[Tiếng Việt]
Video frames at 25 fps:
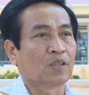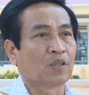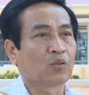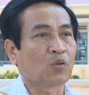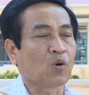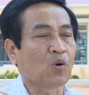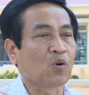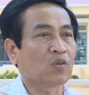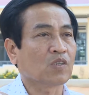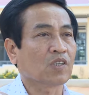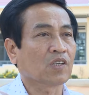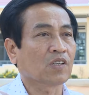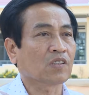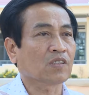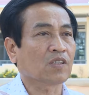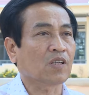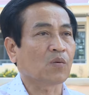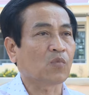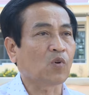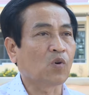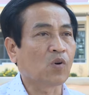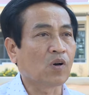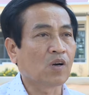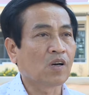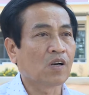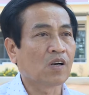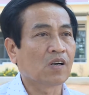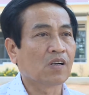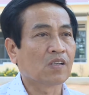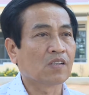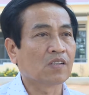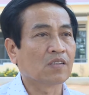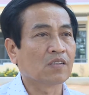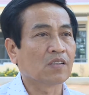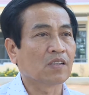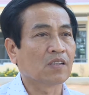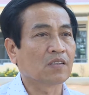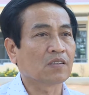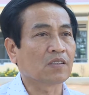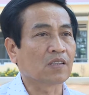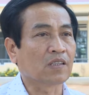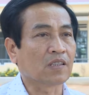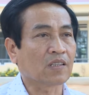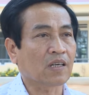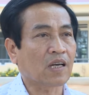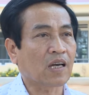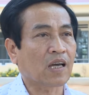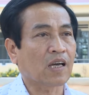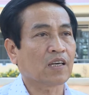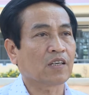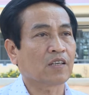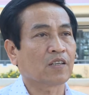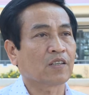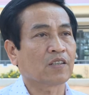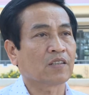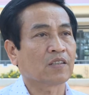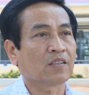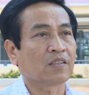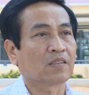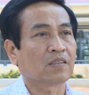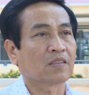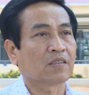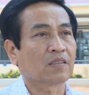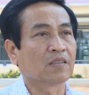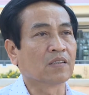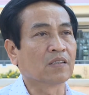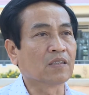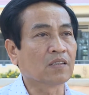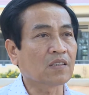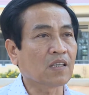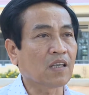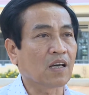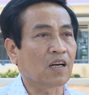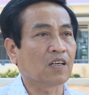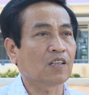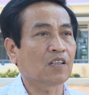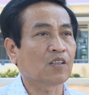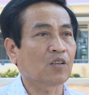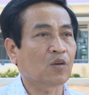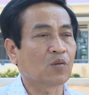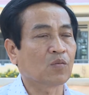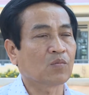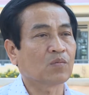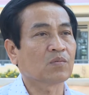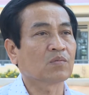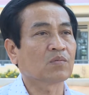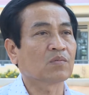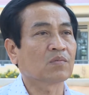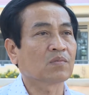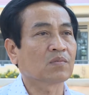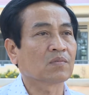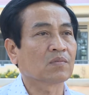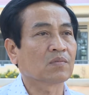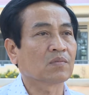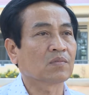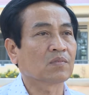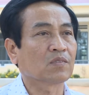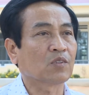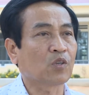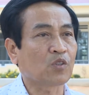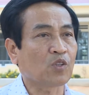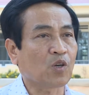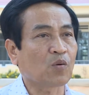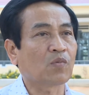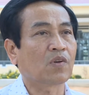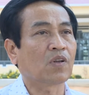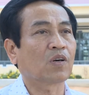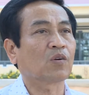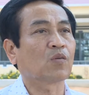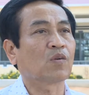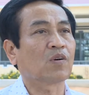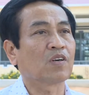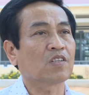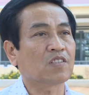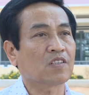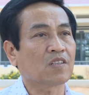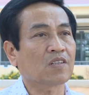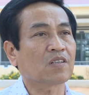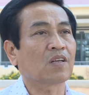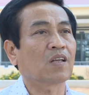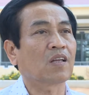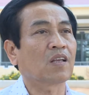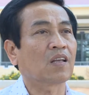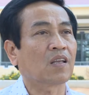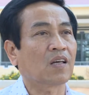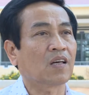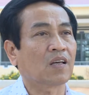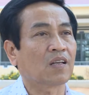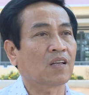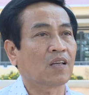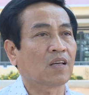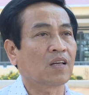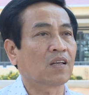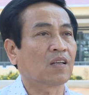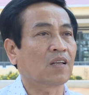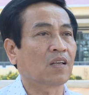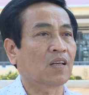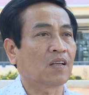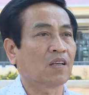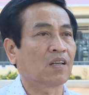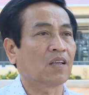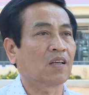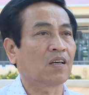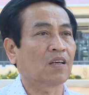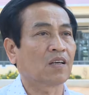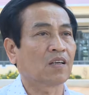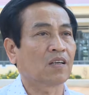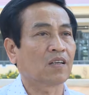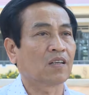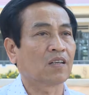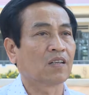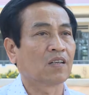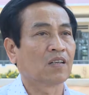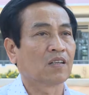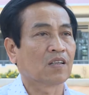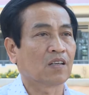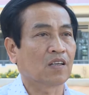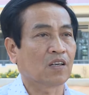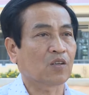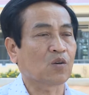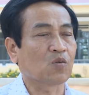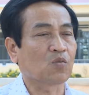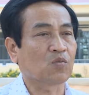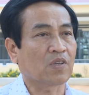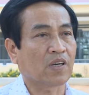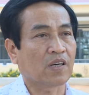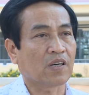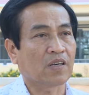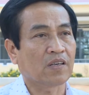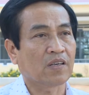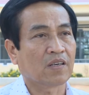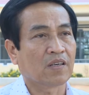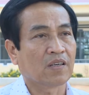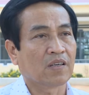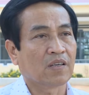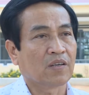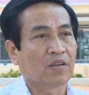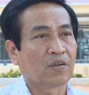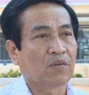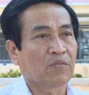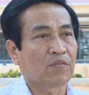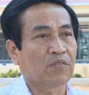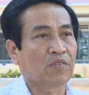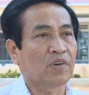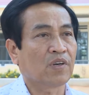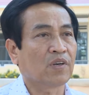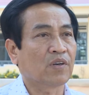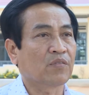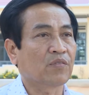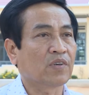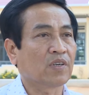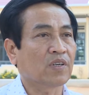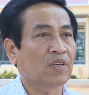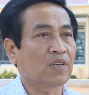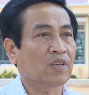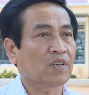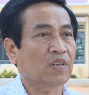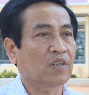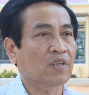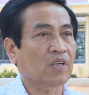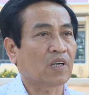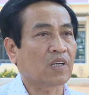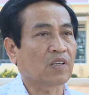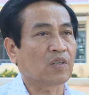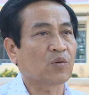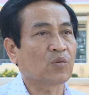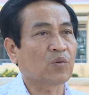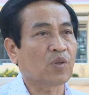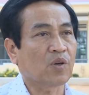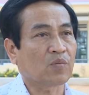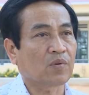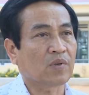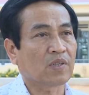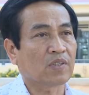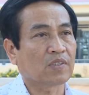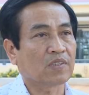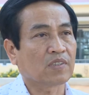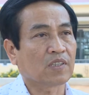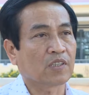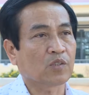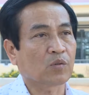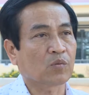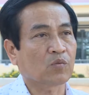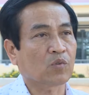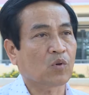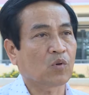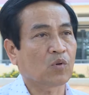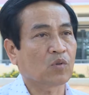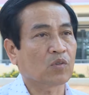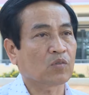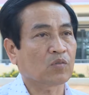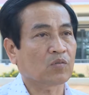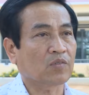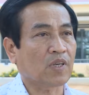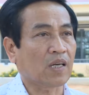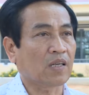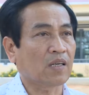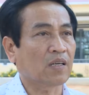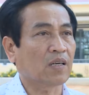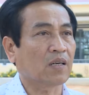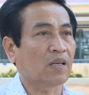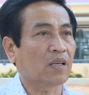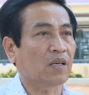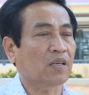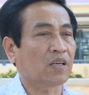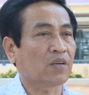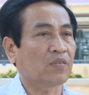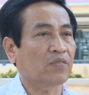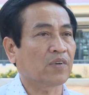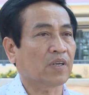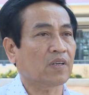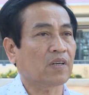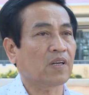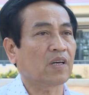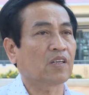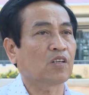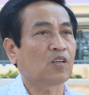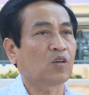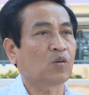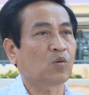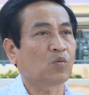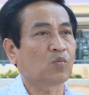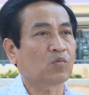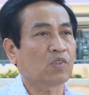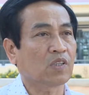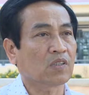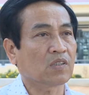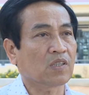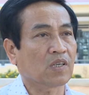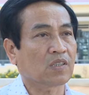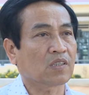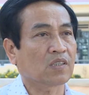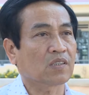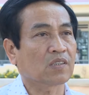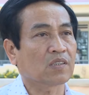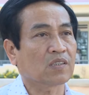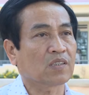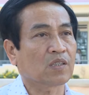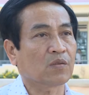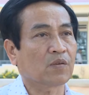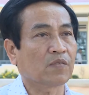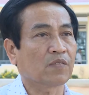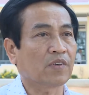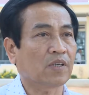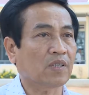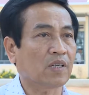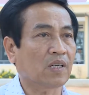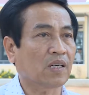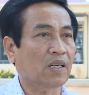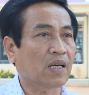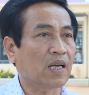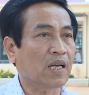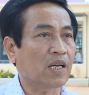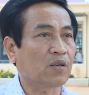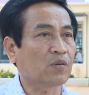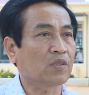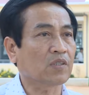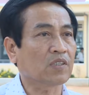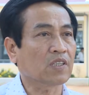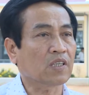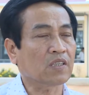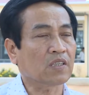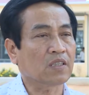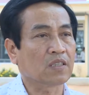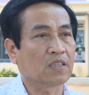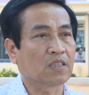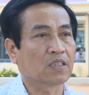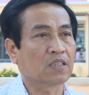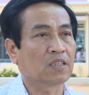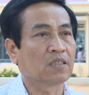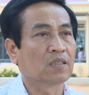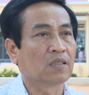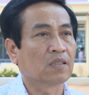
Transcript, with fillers: tổ chức tập huấn triển khai hướng dẫn cũng nói chung là cũng hết sức là là là là, là là cụ thể về phía ngành giáo dục á, thì chúng tôi thấy là cái việc này nó cũng thiết thực trong cái việc nâng cao cái chất lượng